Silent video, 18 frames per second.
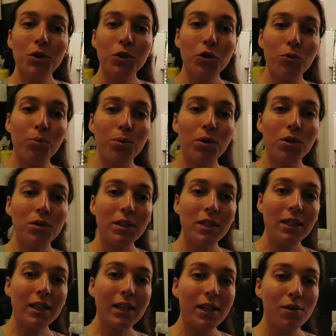retrouve pour le
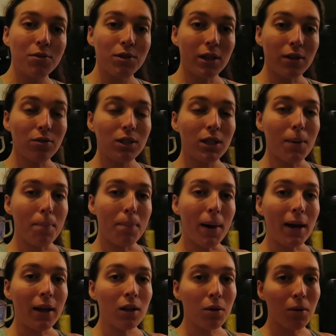dîner. Je vous avoue, que j'ai
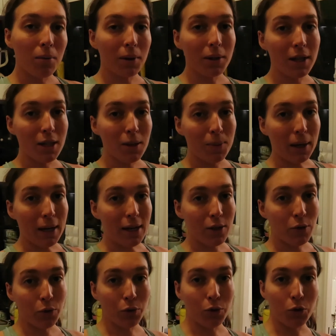pas énormément
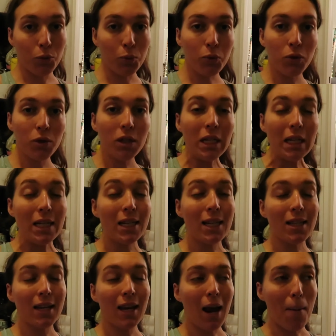d'inspiration. Je me suis dit que
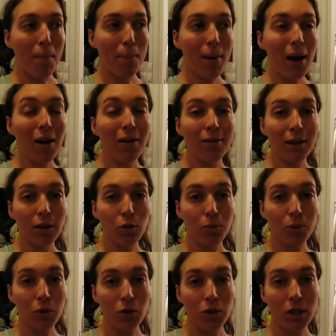ça serait la parfaite
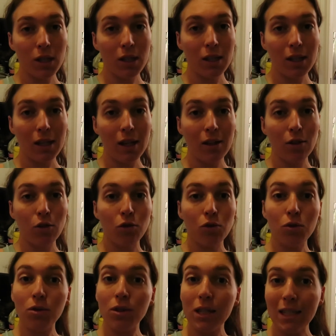opportunité
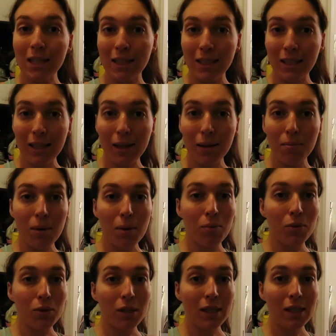d'utiliser
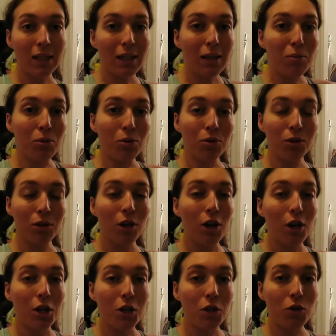mes petits e-books
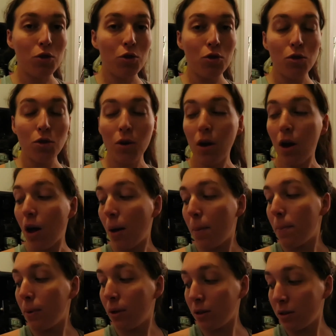du
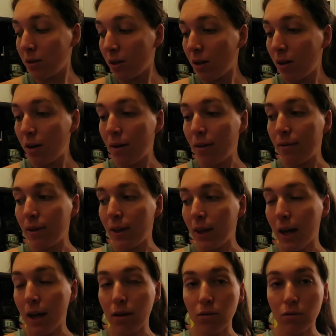euh, bundle
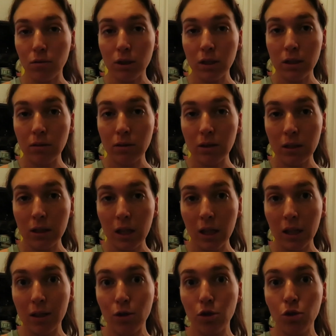vegan. Donc si vous
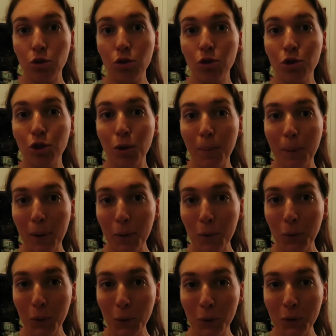êtes toujours
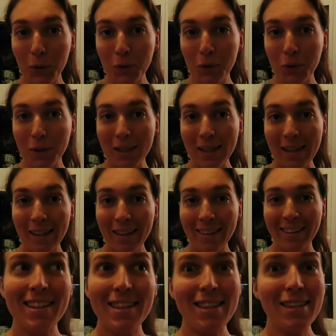pas au courant de ce que
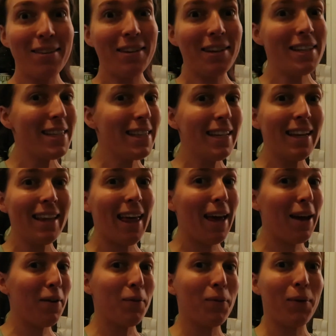c'est, seriously,
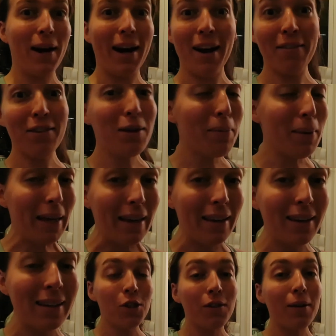like where have you
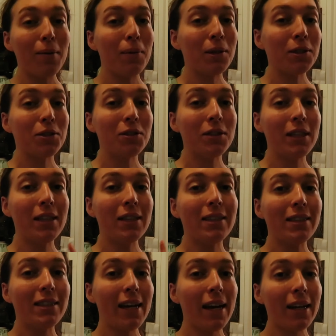been Je vais le mentionner
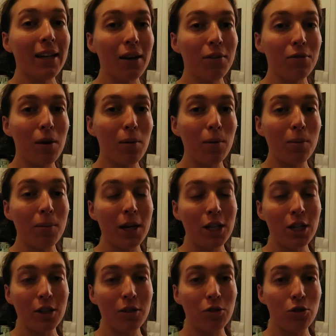une dernière fois pour
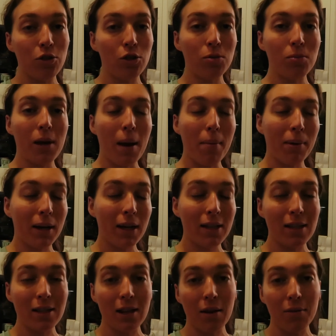ma chaîne YouTube et
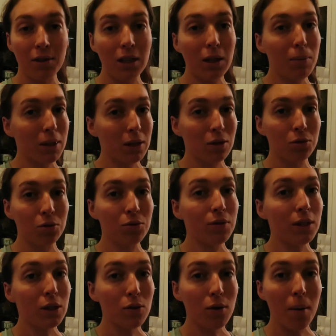après ça sera fini parce que de
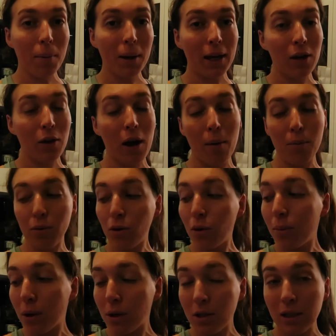toute façon après il y aura plus
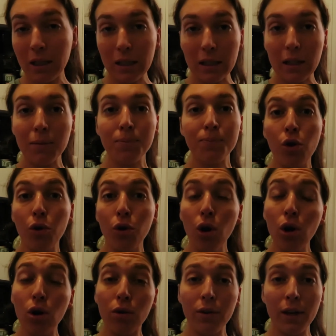d'opportunité. En
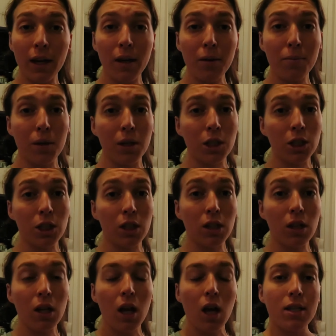gros le vegan
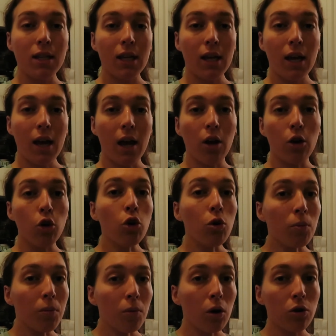bundle, c'est un
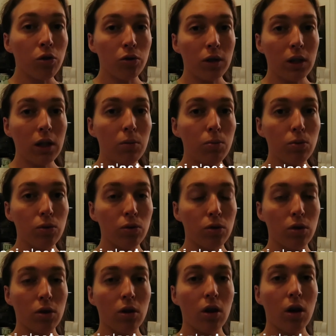regroupement de
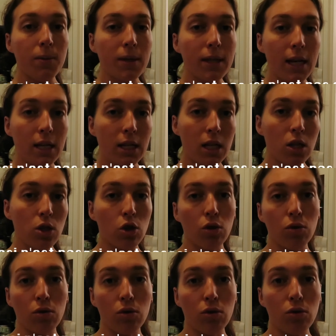e-books spécialisés
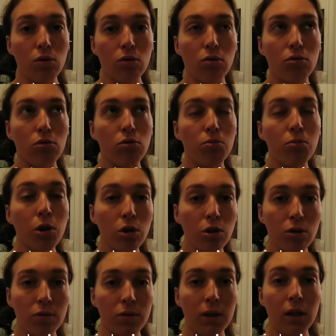sur le
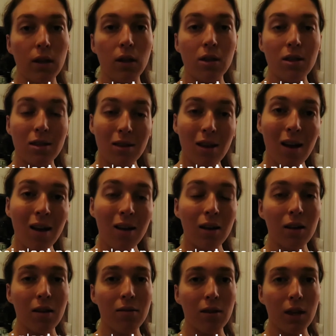mode de vie
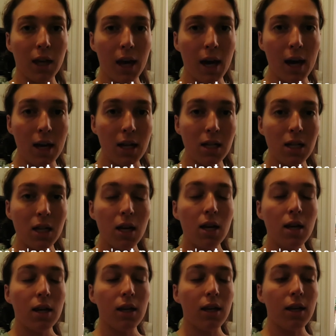sain et vegan,
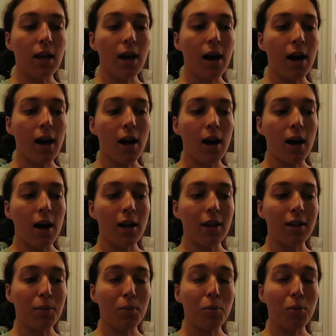il y a